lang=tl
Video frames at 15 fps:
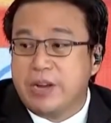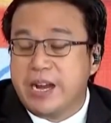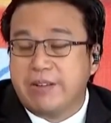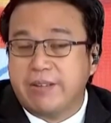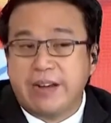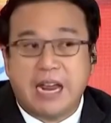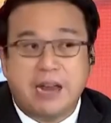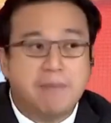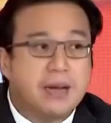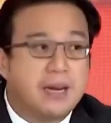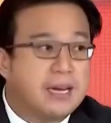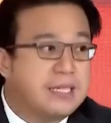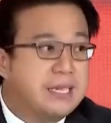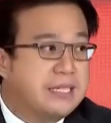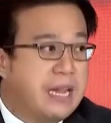ordinary
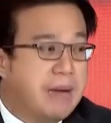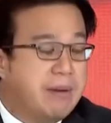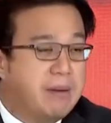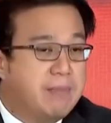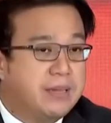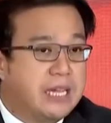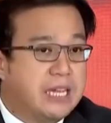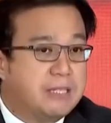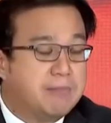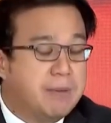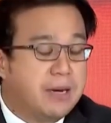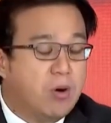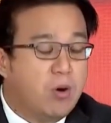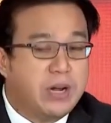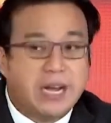libel kasi sabi ng batas,
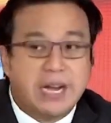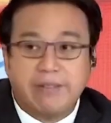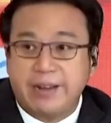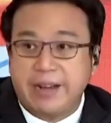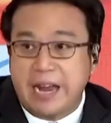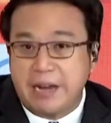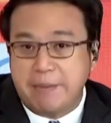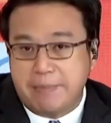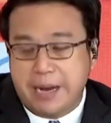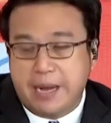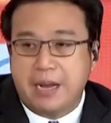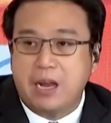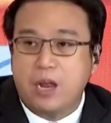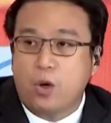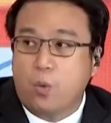pag ordinary
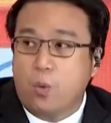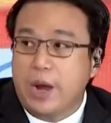libel,